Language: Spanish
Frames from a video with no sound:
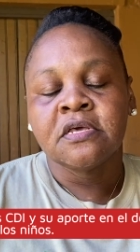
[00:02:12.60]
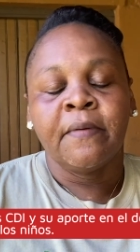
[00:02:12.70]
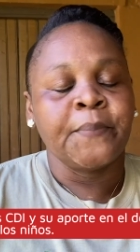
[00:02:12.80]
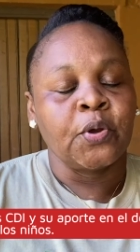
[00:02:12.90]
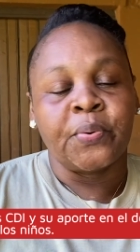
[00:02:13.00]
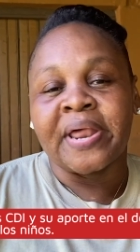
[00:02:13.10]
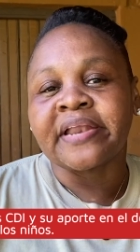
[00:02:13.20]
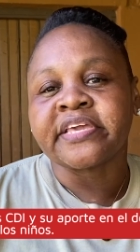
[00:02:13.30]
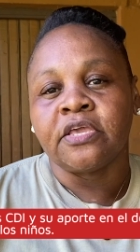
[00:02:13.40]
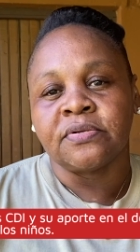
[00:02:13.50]
procurar
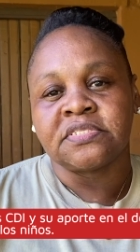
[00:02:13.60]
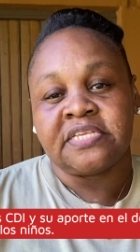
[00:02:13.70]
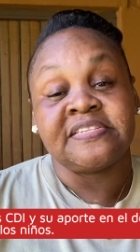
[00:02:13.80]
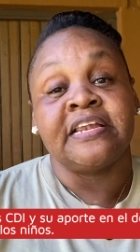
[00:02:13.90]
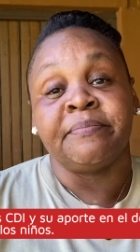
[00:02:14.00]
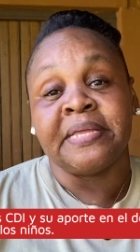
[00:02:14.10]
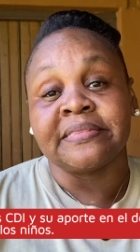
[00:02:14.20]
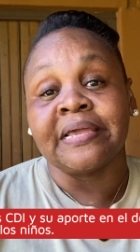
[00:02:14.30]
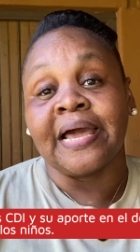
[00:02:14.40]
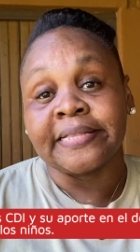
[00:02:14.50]
que ellos se
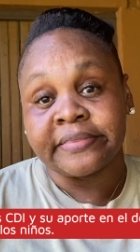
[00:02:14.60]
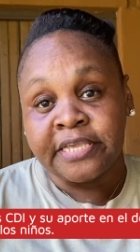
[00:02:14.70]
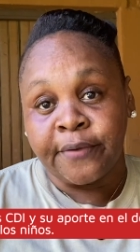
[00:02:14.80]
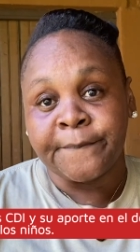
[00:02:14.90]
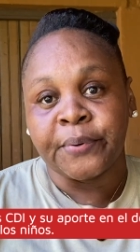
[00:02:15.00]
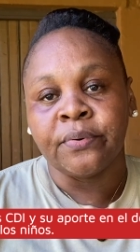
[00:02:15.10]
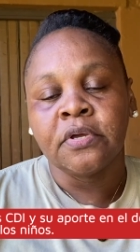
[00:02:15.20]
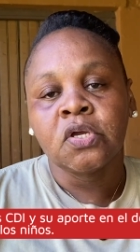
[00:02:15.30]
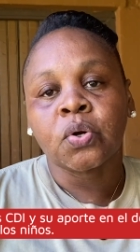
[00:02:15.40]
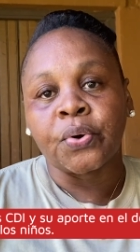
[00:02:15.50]
alimenten a tiempo,
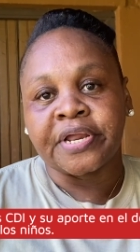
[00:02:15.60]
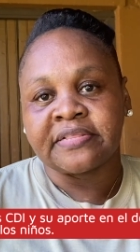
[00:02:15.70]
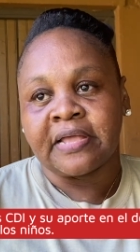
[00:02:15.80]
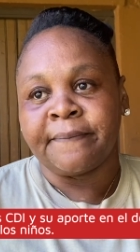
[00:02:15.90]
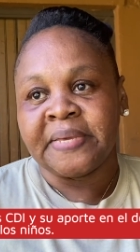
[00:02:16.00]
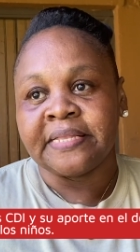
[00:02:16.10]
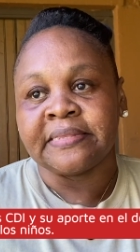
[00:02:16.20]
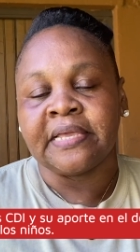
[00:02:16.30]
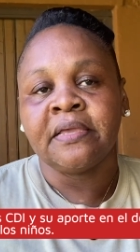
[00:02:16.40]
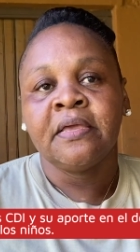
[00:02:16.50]

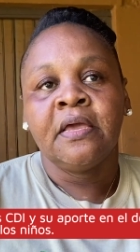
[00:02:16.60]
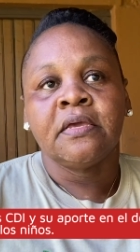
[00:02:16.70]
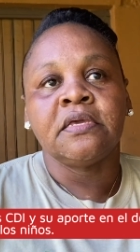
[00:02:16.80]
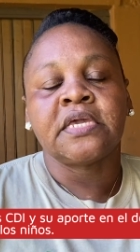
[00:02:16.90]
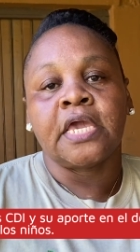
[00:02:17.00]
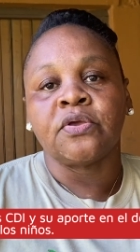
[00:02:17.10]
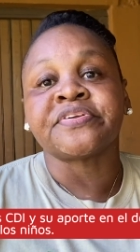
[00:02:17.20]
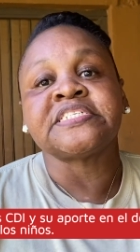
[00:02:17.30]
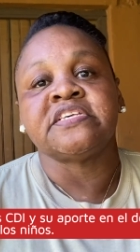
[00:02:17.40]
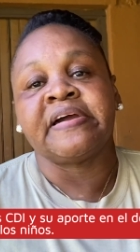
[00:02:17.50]
correctamente y que ellos
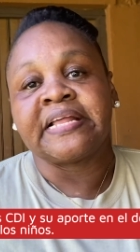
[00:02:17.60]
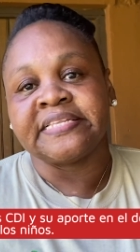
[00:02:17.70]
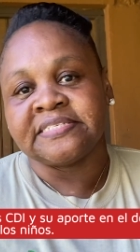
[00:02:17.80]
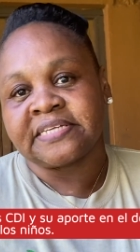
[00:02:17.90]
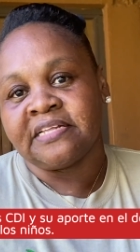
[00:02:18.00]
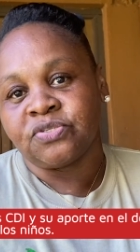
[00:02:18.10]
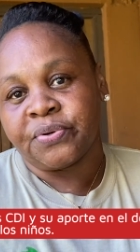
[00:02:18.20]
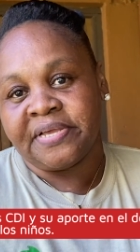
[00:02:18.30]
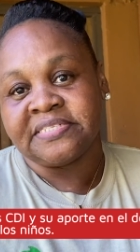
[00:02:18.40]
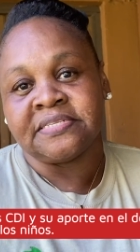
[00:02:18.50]
reciban el descanso
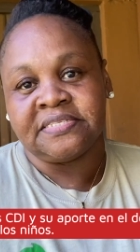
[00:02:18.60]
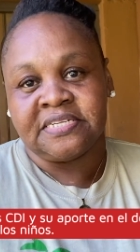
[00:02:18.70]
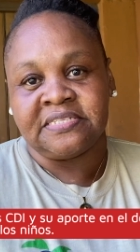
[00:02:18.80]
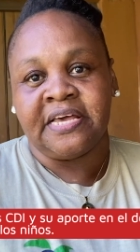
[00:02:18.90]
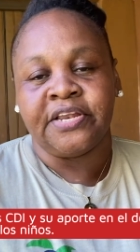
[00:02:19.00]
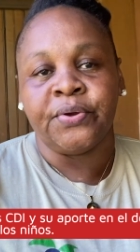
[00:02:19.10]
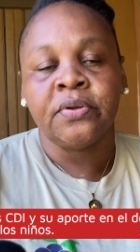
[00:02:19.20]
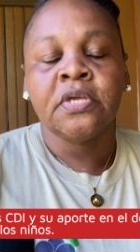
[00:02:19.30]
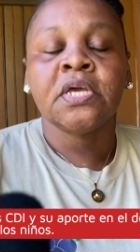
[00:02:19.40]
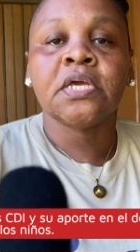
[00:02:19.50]
que es necesario.
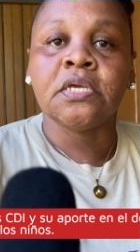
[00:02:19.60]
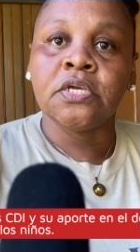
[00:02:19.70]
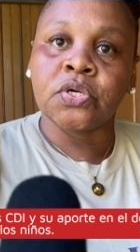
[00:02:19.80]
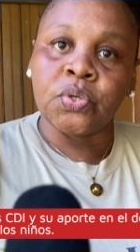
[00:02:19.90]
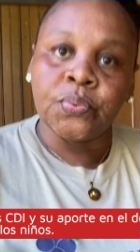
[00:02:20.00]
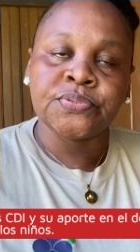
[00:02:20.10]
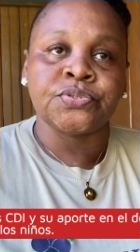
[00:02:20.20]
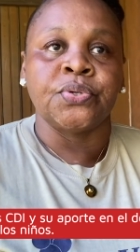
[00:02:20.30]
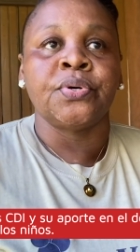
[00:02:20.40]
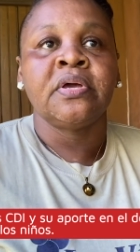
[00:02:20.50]

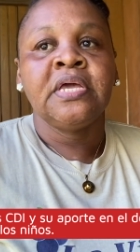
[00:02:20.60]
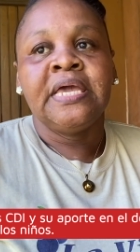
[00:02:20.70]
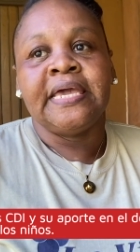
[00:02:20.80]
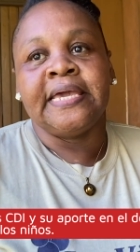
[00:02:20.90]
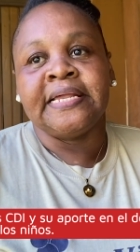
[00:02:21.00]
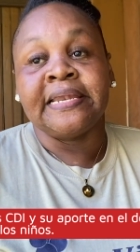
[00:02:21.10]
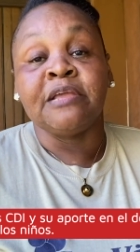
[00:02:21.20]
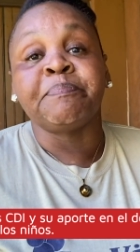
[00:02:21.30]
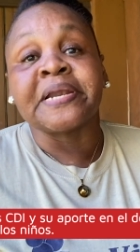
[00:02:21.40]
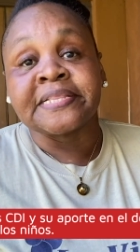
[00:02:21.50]
Incluso en la
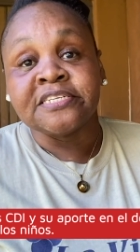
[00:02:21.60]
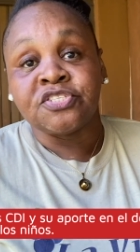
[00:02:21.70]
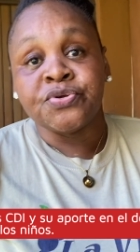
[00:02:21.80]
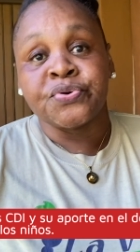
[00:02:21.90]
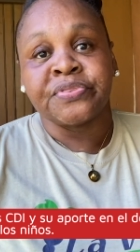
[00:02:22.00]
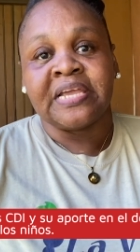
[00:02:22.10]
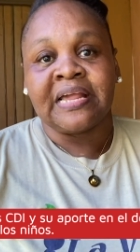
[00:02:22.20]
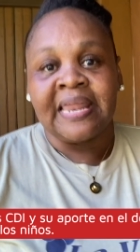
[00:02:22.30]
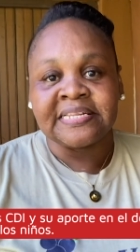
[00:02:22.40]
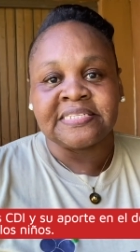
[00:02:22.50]
impartición de
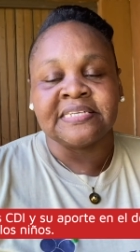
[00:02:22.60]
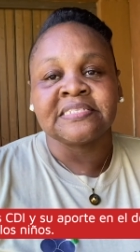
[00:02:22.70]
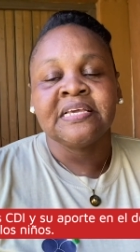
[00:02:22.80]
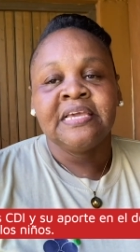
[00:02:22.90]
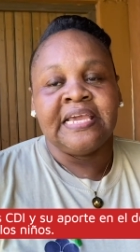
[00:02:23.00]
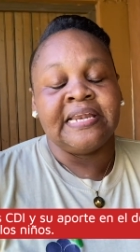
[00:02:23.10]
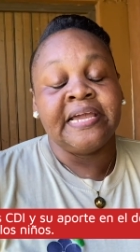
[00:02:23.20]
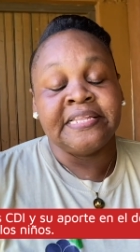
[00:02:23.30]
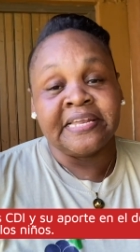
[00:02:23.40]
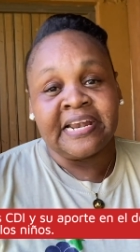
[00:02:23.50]
clases, en las
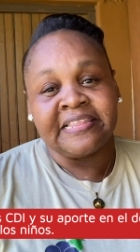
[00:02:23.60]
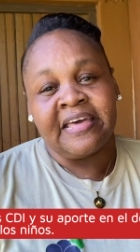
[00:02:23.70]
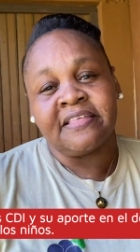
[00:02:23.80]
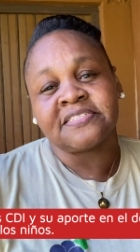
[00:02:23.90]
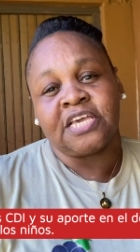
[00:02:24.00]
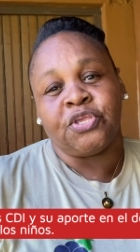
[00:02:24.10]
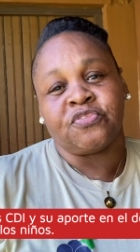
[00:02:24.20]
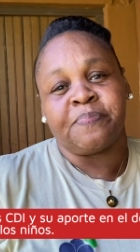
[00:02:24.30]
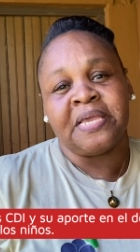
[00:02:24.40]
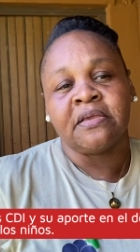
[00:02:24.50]
generalidades que
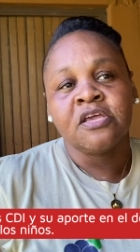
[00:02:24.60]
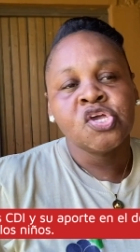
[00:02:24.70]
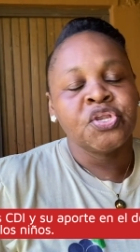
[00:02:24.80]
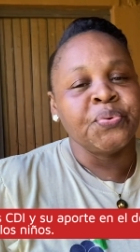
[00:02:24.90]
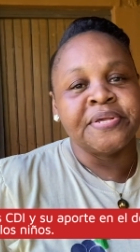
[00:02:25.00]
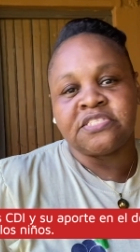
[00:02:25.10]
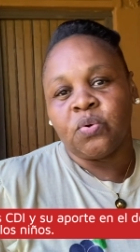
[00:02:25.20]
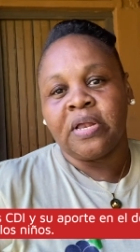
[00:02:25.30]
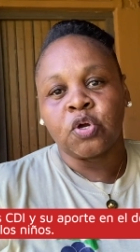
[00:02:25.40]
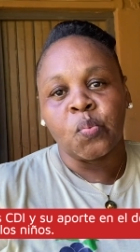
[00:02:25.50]
ellos ven, no es
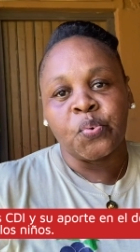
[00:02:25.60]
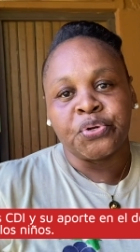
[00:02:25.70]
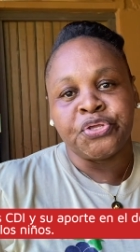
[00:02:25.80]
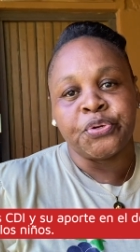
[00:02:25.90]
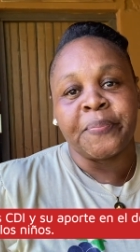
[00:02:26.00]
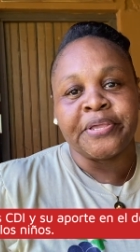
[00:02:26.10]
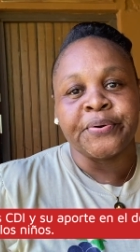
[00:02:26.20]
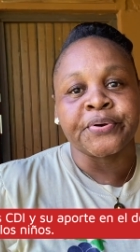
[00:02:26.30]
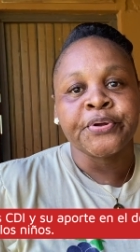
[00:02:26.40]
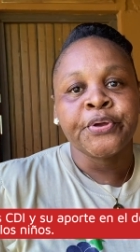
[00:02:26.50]
igual como un niño mayor,